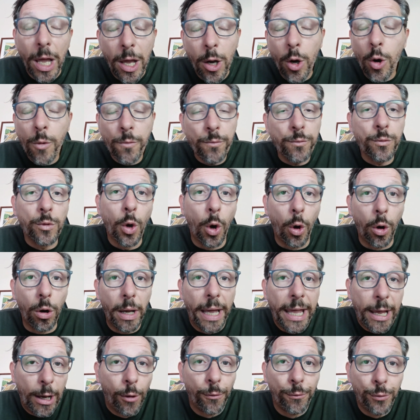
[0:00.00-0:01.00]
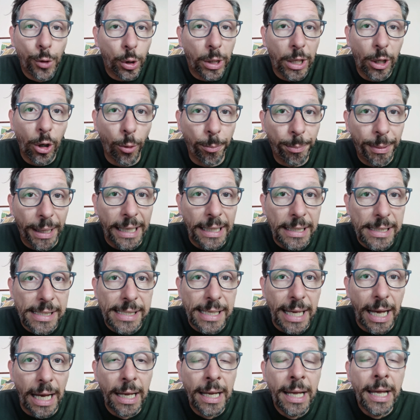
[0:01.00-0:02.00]
È ovvio, è ovvio che lo
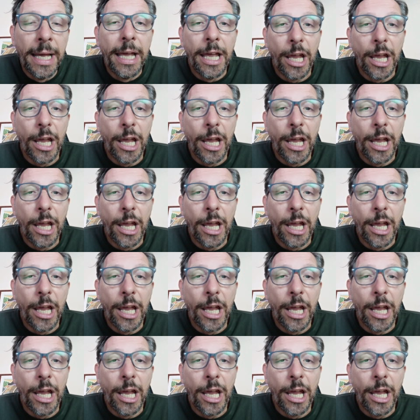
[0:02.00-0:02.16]
pensa,